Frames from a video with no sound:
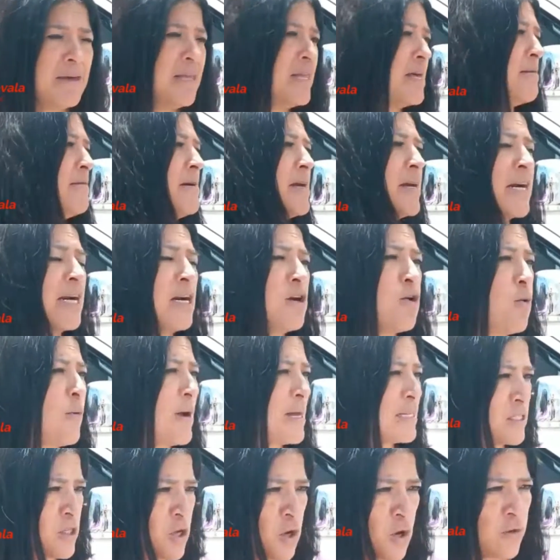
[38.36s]
en base a
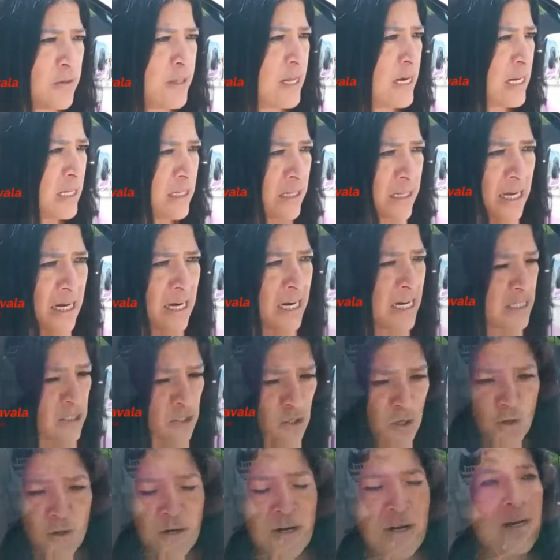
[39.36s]
la pluralidad del
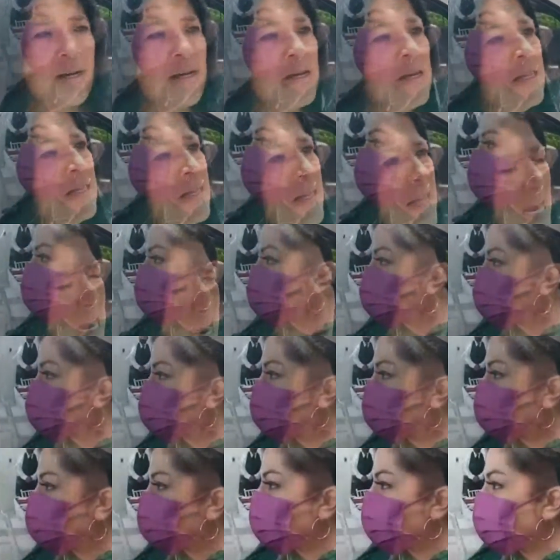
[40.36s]
Congreso.
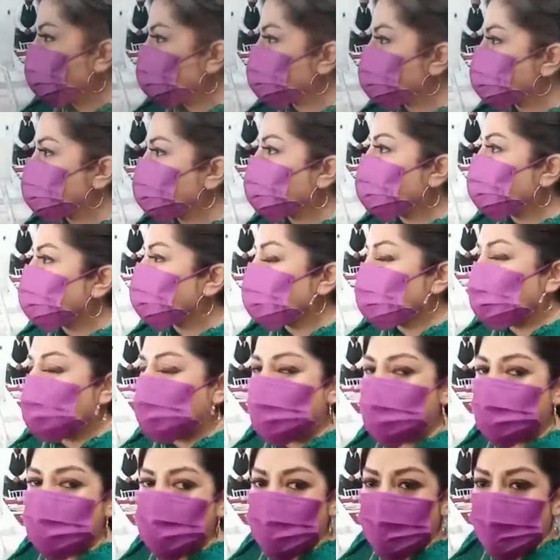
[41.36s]
Otros advierten que también
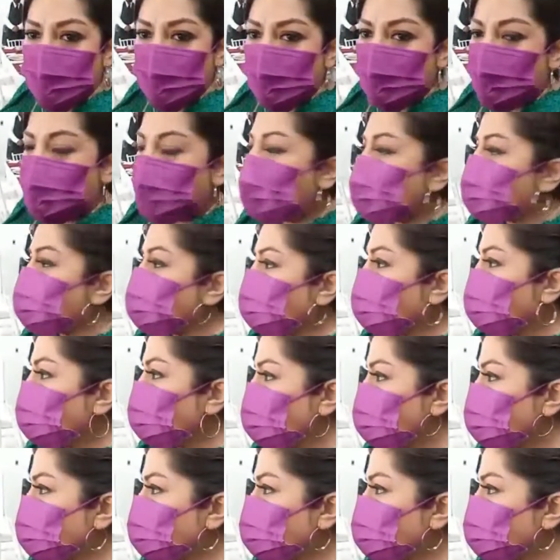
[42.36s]
es urgente el cambio